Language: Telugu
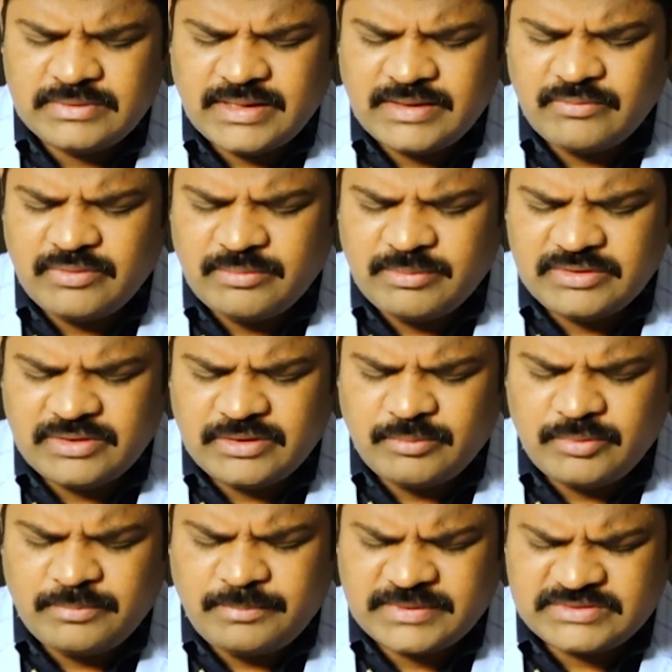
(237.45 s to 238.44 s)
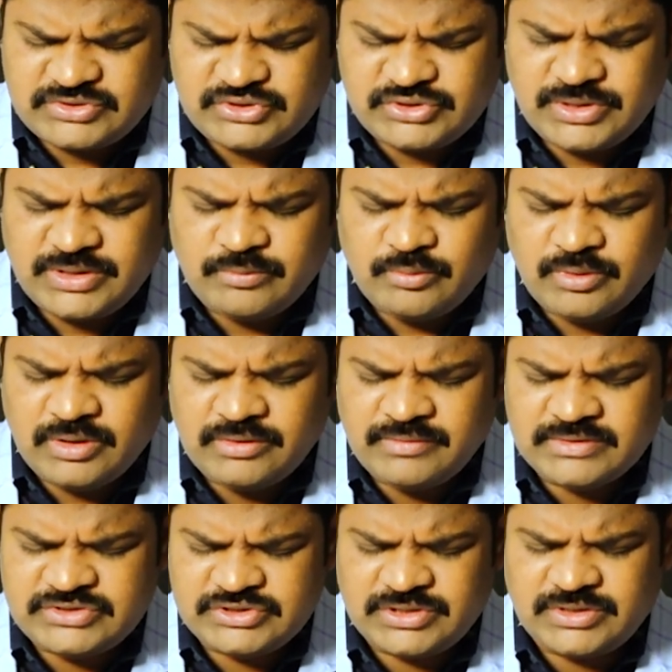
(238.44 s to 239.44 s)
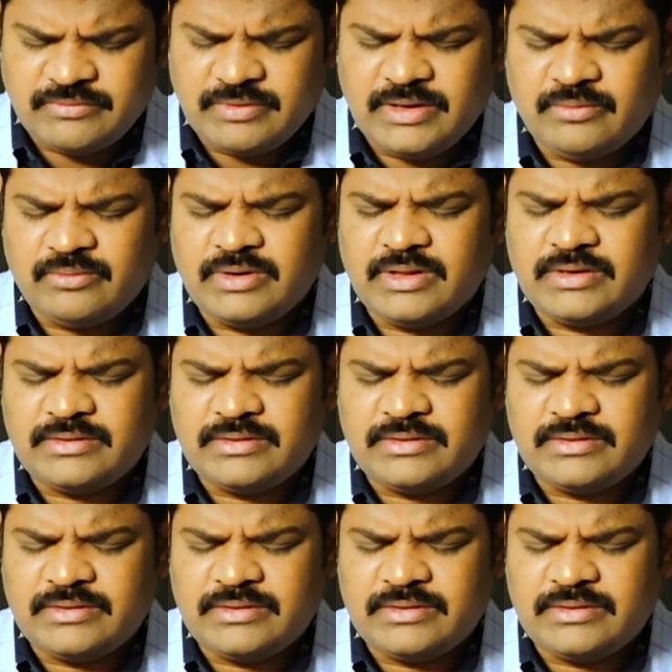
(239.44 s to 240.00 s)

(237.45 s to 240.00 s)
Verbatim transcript: దేవుని మందిరంలో పచ్చని ఒలివ చెట్టు వలి